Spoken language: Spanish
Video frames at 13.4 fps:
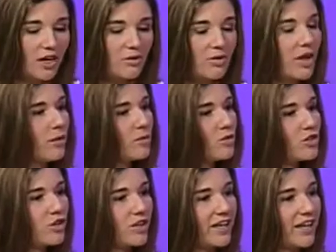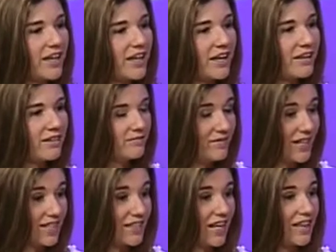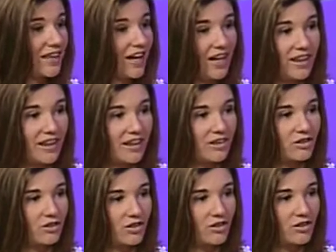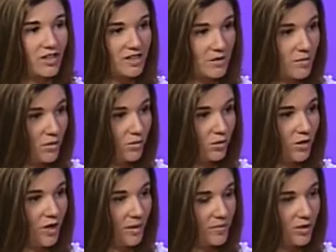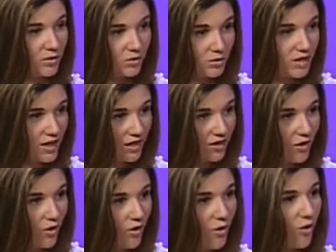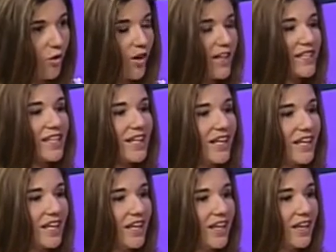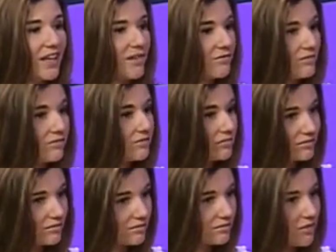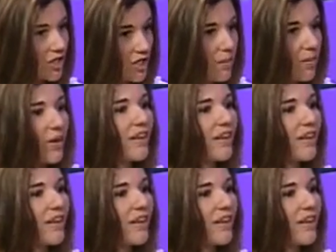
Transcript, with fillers: eh, una emulsión que ya estará integrada dentro de lo que es el producto de la pintura o, que, se, que se